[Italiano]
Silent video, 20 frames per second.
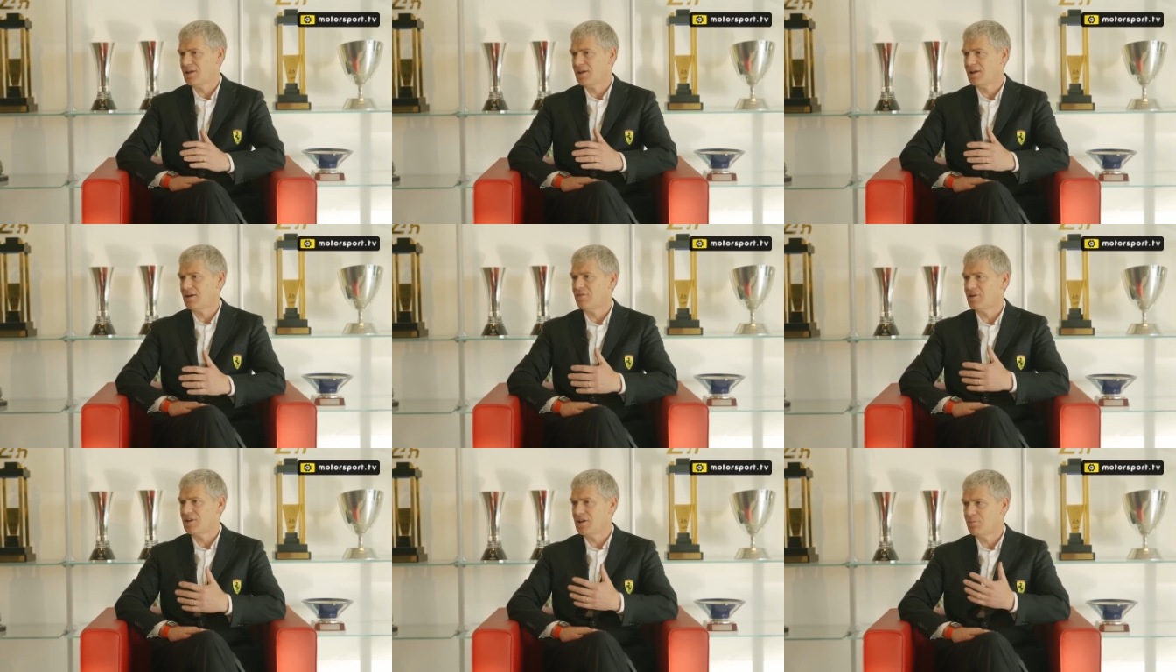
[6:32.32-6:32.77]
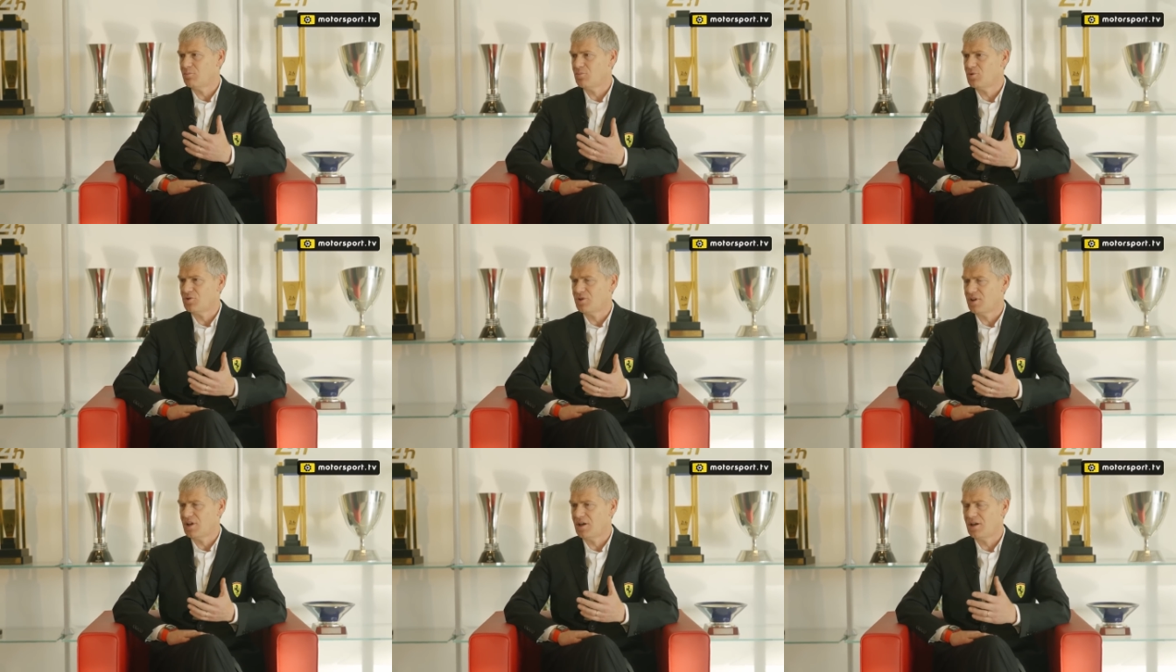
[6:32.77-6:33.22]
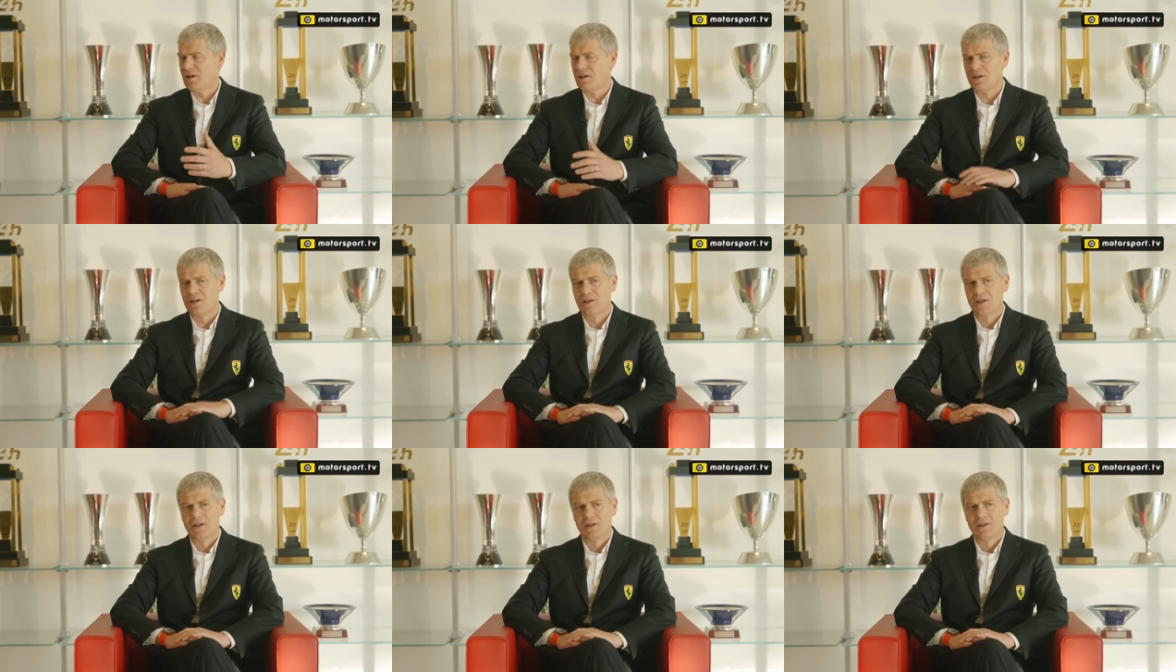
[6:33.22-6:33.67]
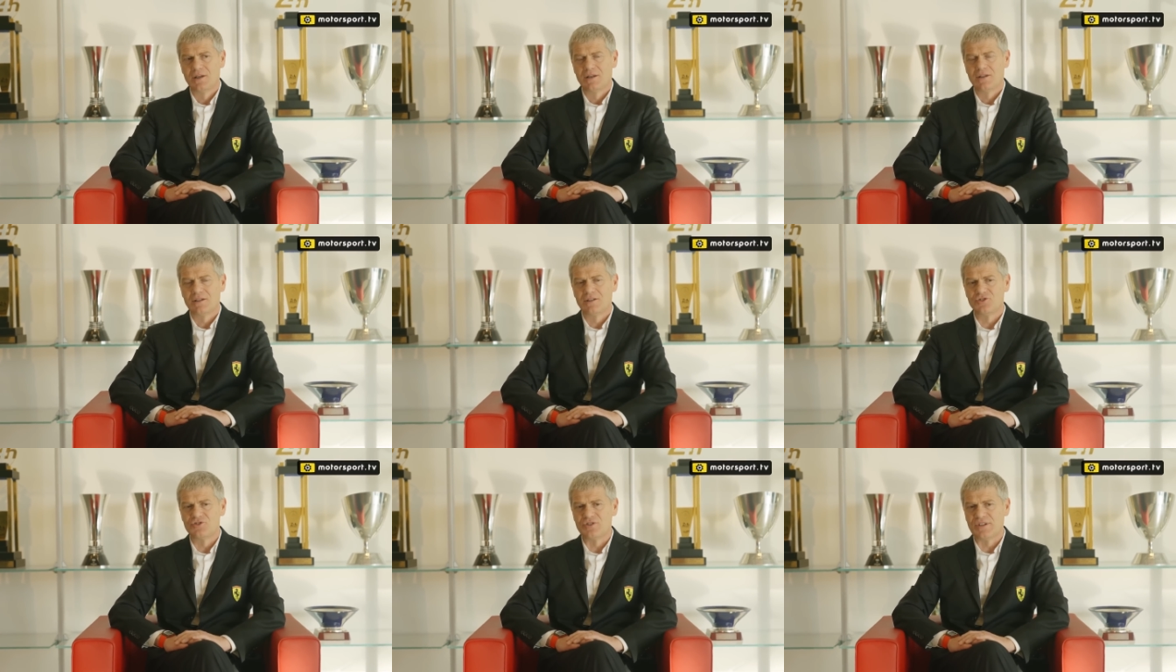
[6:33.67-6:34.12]
avremmo nel
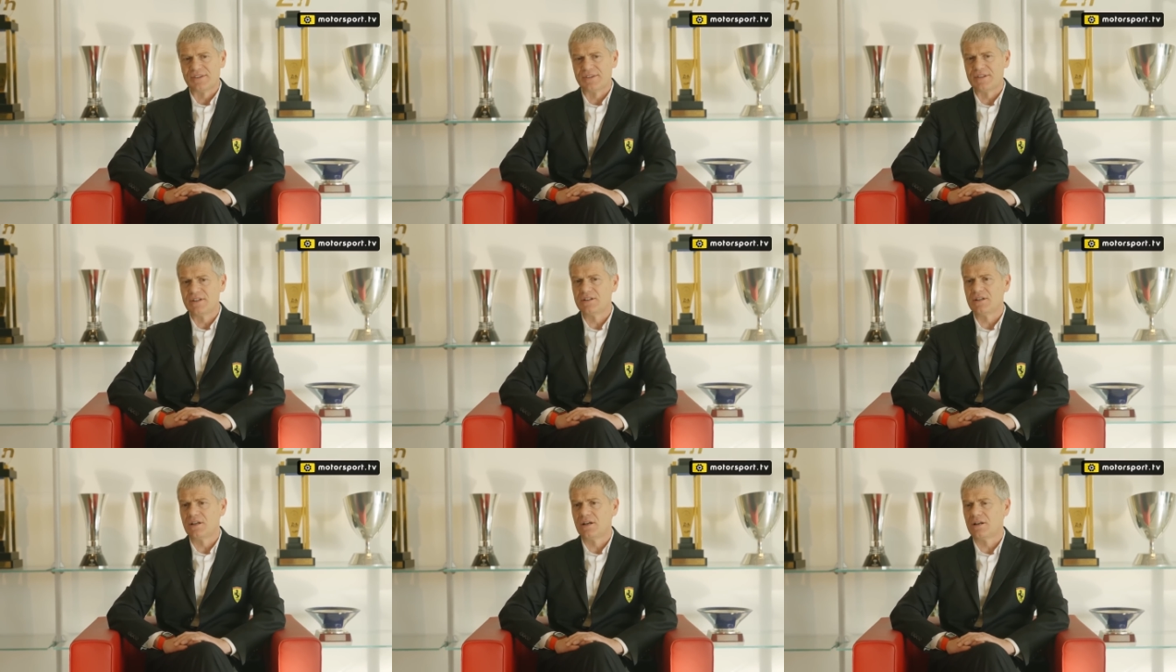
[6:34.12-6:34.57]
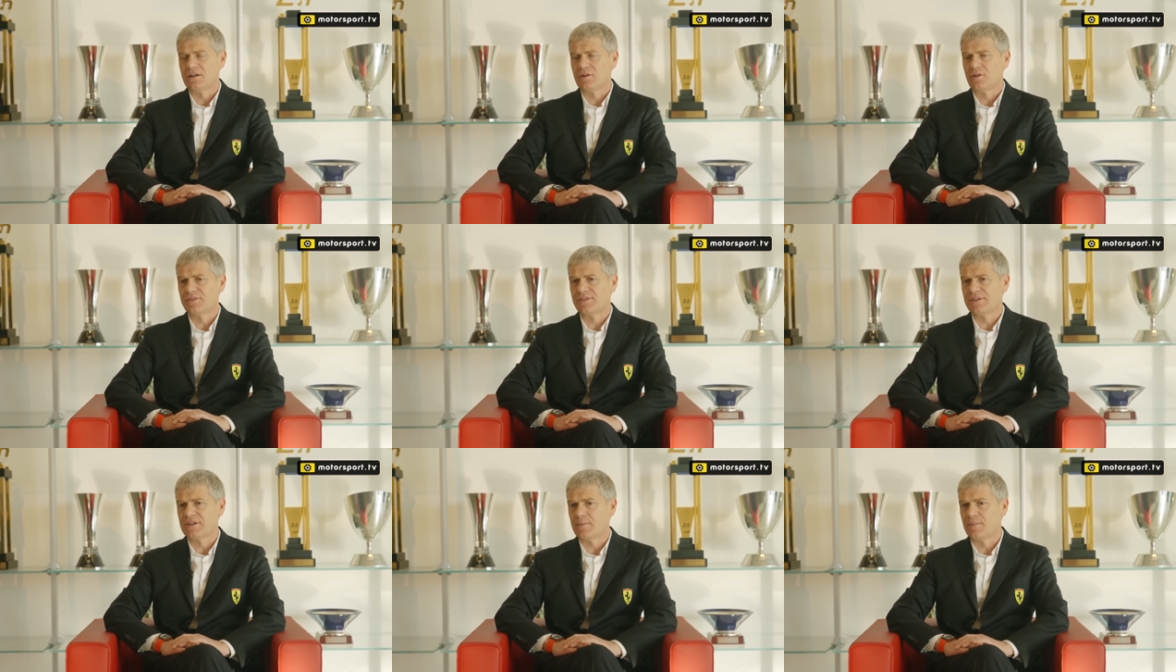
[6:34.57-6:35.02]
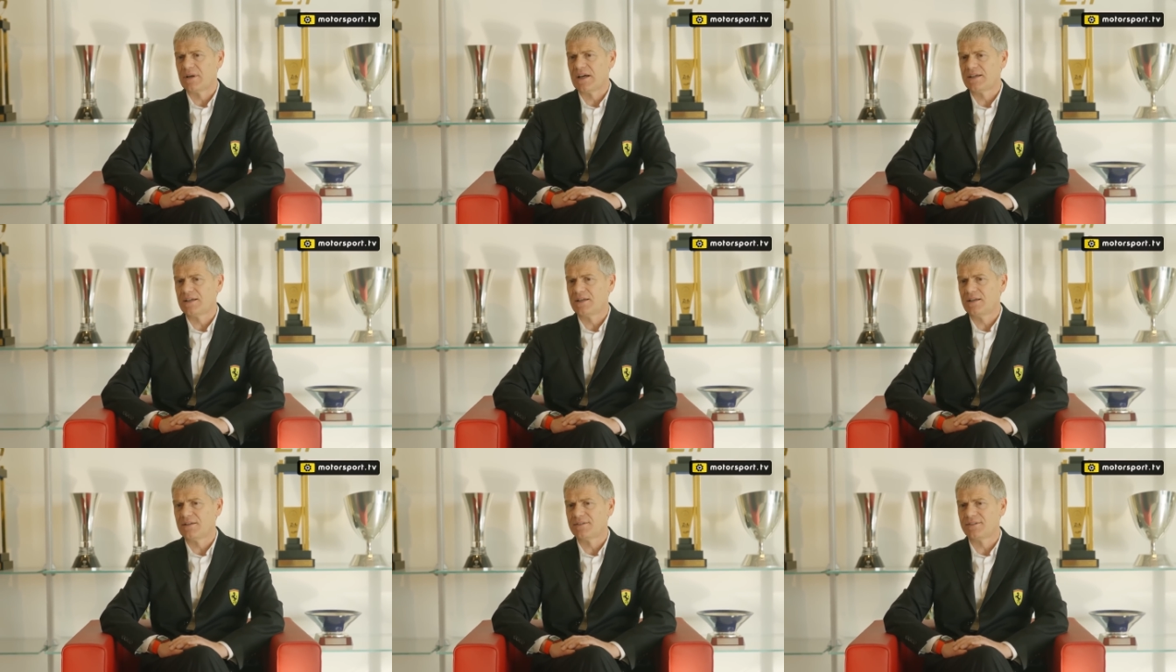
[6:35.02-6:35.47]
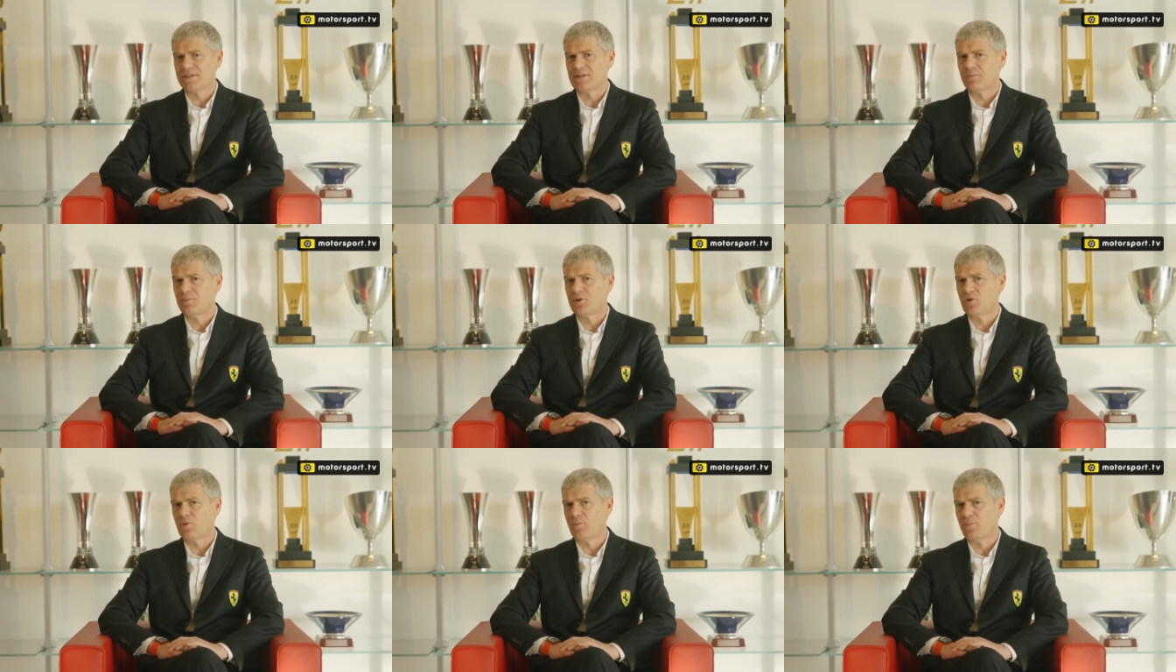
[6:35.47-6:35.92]
gestire la nostra macchina
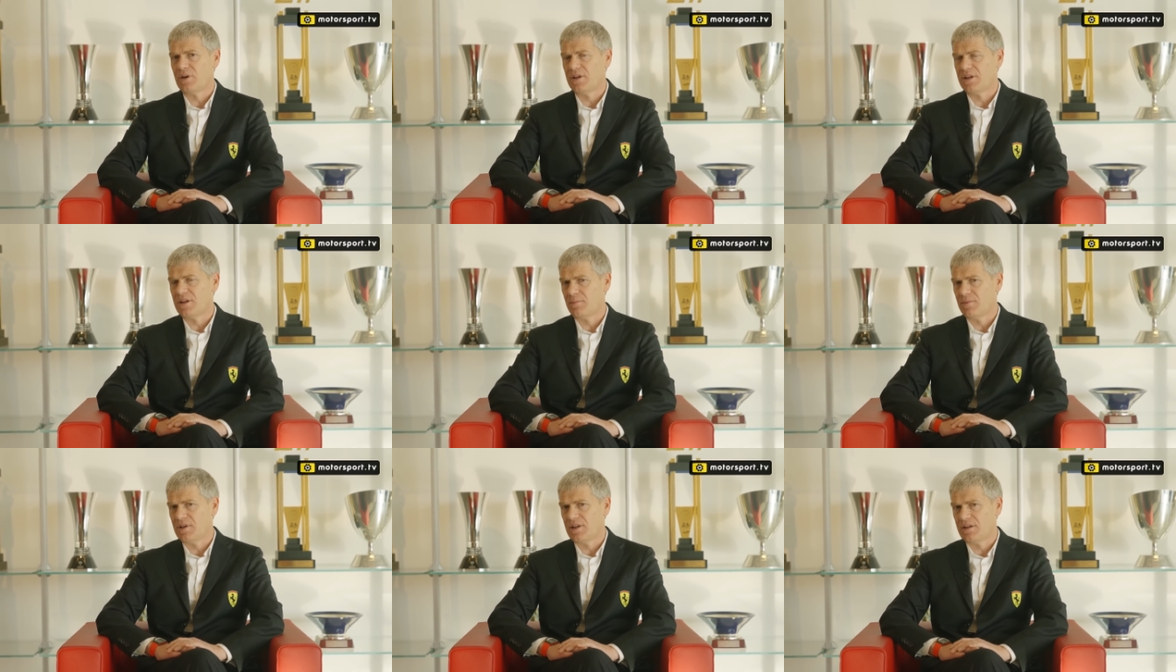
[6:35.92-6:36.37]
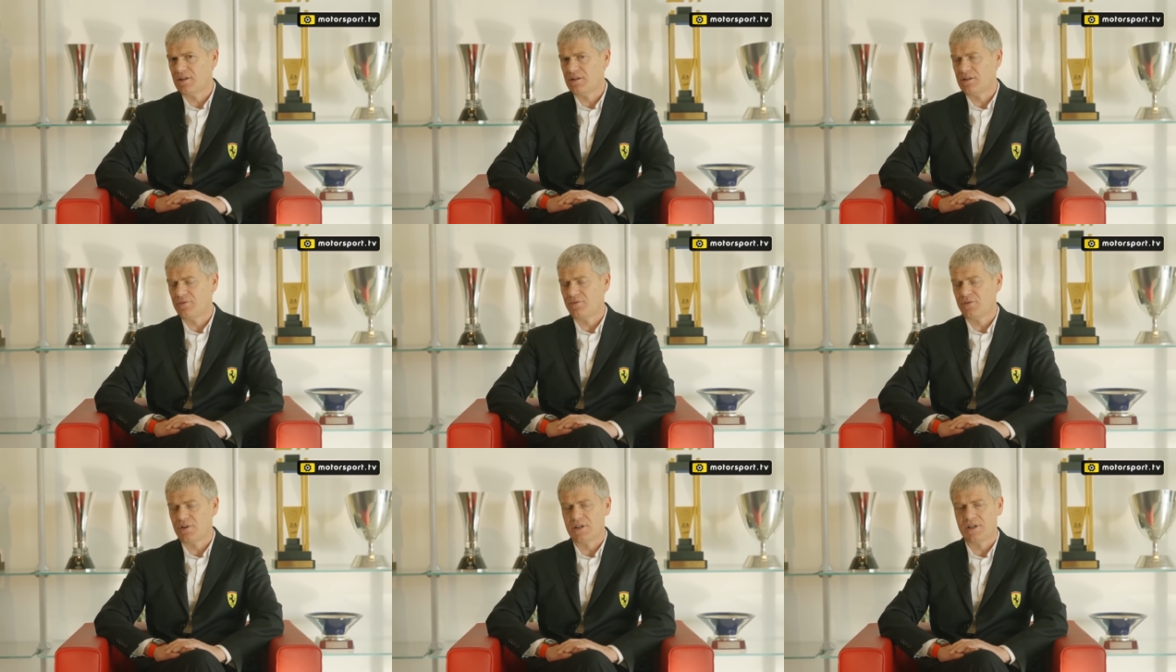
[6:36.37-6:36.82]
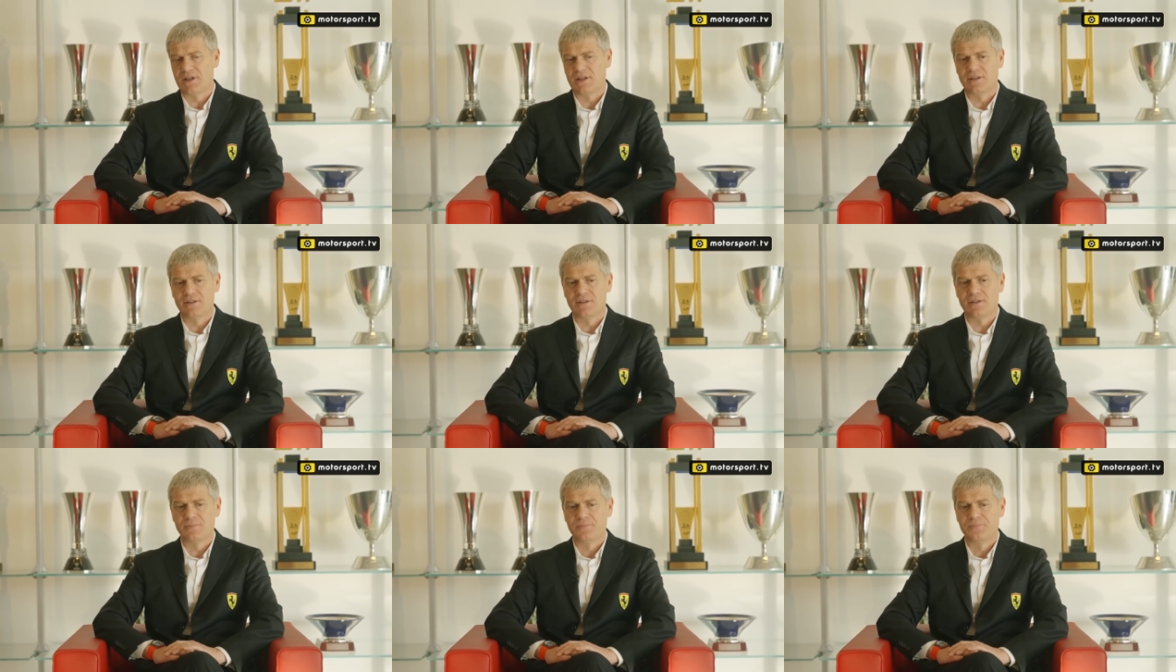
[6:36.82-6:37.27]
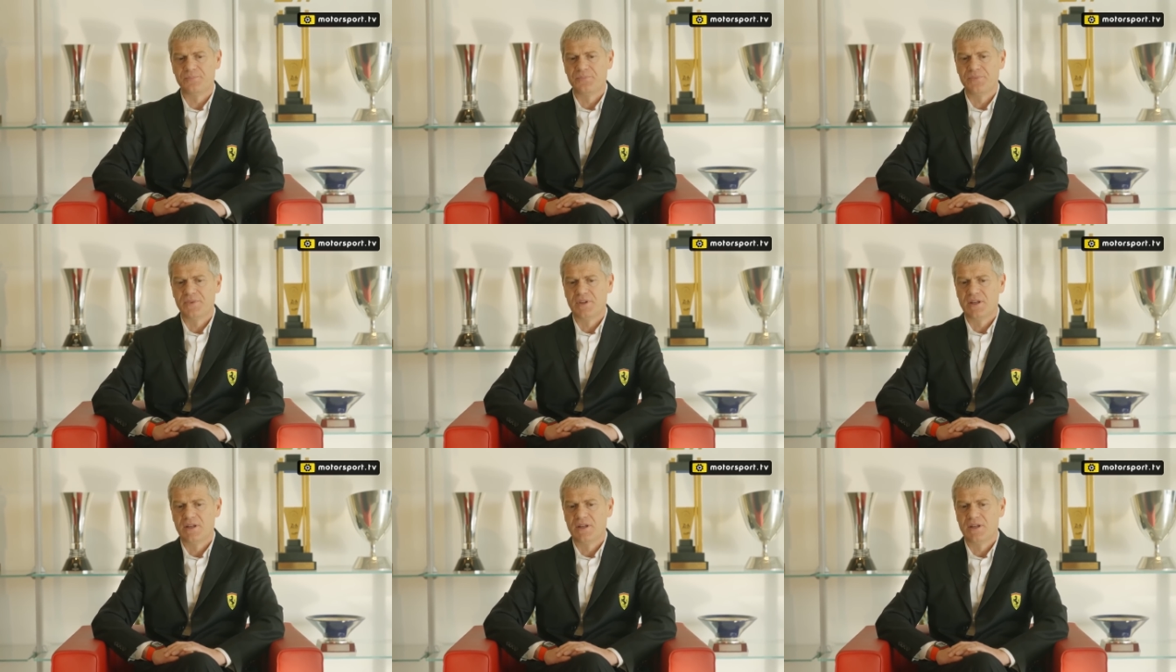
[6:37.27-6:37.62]
sarebbe completamente differente.